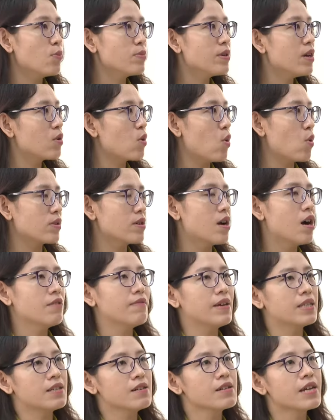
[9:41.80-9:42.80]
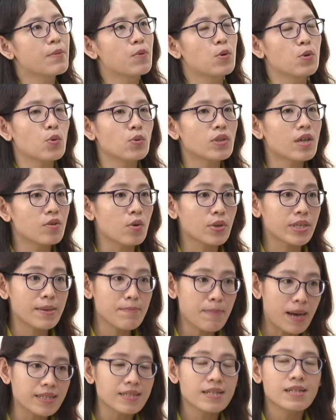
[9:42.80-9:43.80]
lượng độc giả đến thư viện
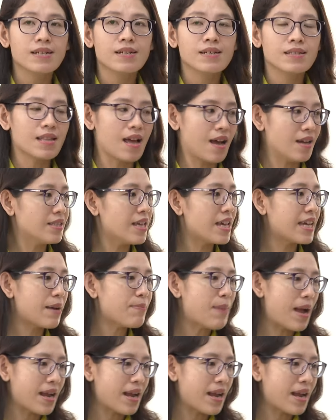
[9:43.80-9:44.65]
ngày càng đông. Thư